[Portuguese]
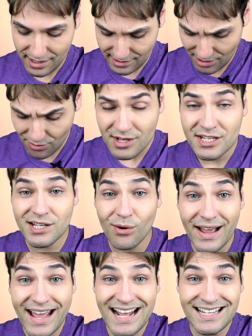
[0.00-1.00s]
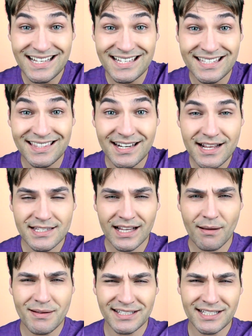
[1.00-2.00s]
Então são essas três
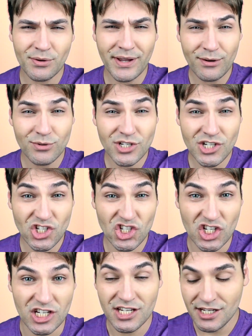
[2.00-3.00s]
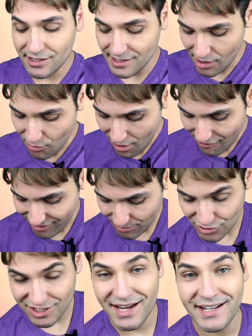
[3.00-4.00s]
camisetas que eu quero tingir. Então
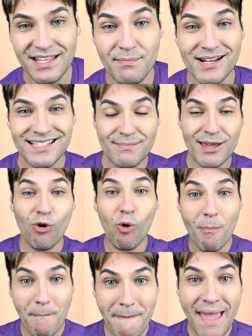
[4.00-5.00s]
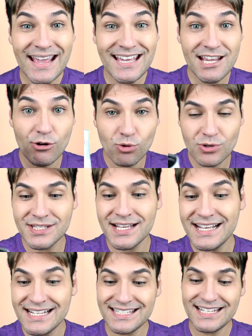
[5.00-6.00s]
vamos ler aqui para saber como é que
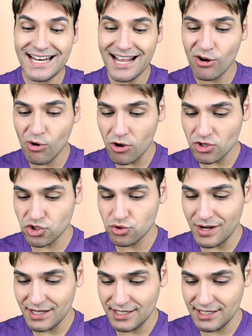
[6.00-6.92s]
usa esse negócio